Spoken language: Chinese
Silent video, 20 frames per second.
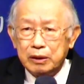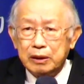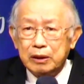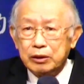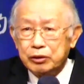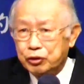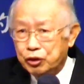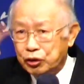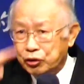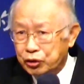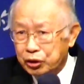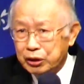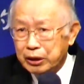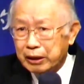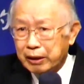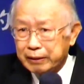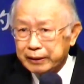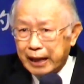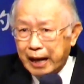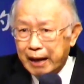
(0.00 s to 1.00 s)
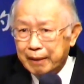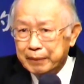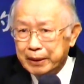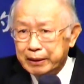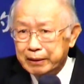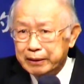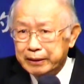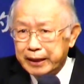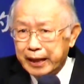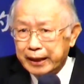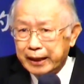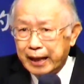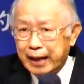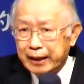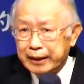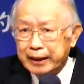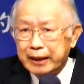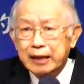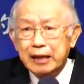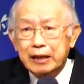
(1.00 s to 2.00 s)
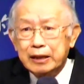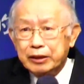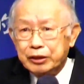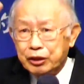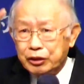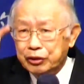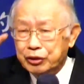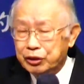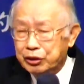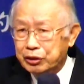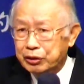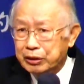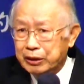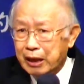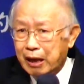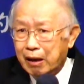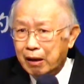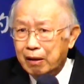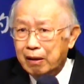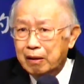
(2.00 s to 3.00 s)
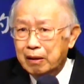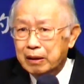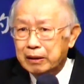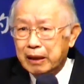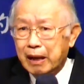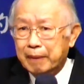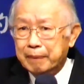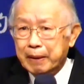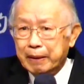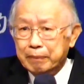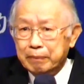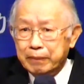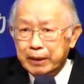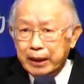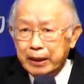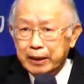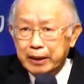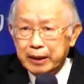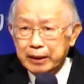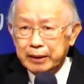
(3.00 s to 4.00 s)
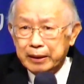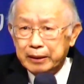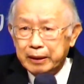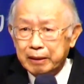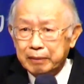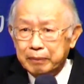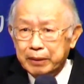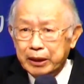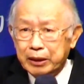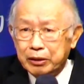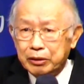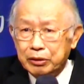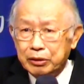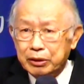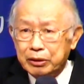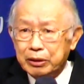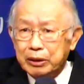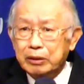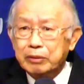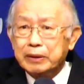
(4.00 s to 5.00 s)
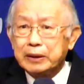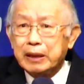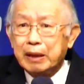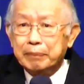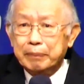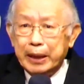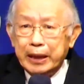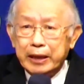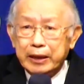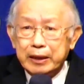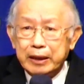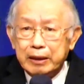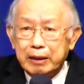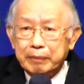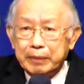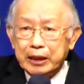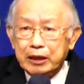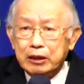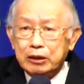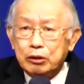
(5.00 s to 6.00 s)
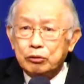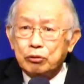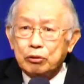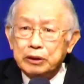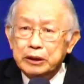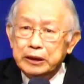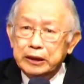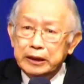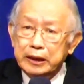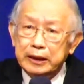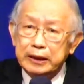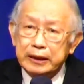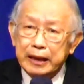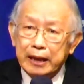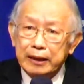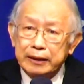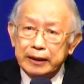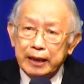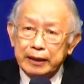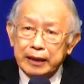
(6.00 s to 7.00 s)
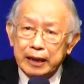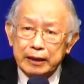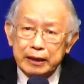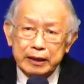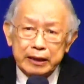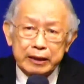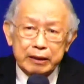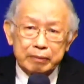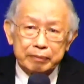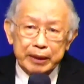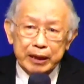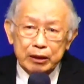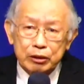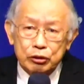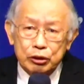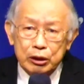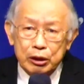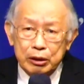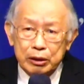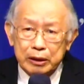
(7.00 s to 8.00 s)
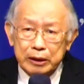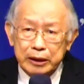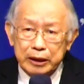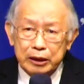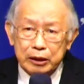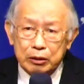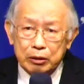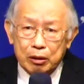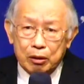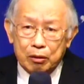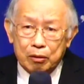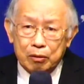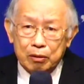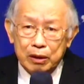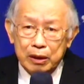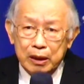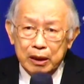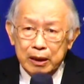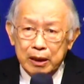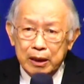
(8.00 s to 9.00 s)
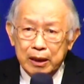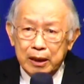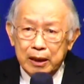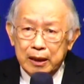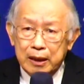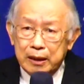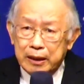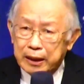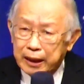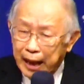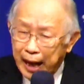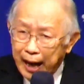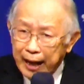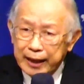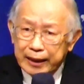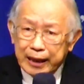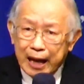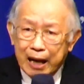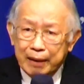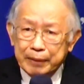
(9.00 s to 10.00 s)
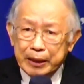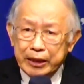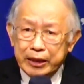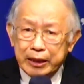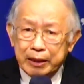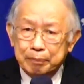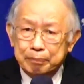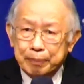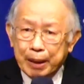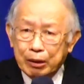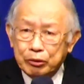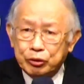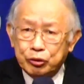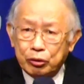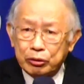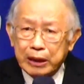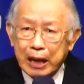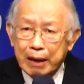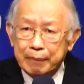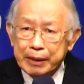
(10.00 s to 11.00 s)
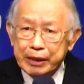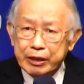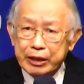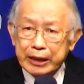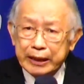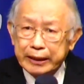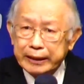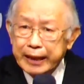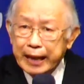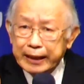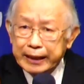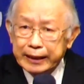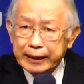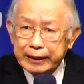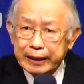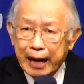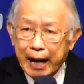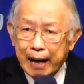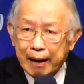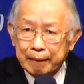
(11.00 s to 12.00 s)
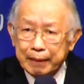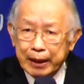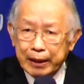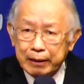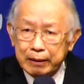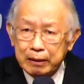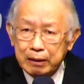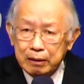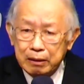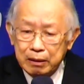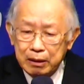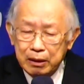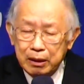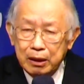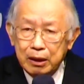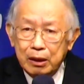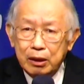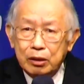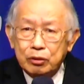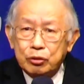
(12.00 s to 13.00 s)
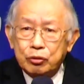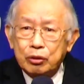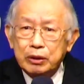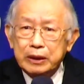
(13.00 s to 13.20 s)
神知道他们在哪里，神知道。他们每一个人的名字，因为他每一个人的名字都记载在他的生命册里头。神爱他们，神保守他们，神带领他们。所以